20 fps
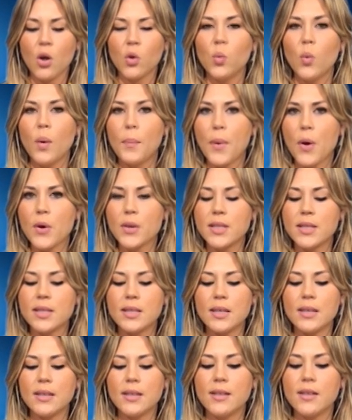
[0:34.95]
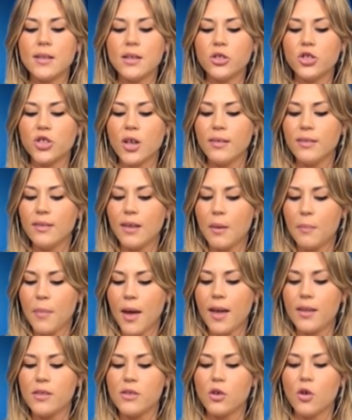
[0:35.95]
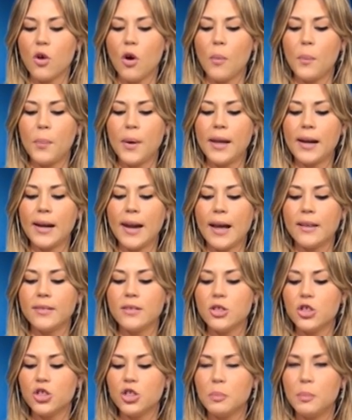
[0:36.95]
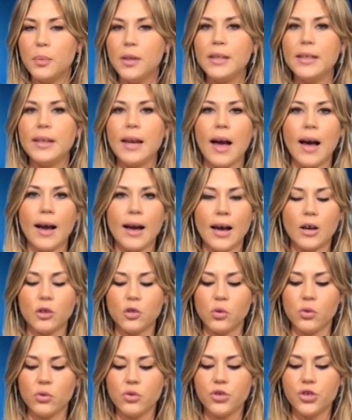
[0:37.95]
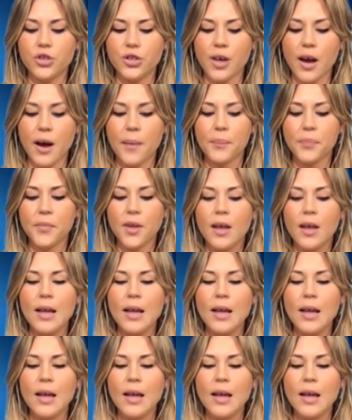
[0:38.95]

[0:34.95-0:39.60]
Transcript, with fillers: 2 posti di dirigente medico per la disciplina cardiologia,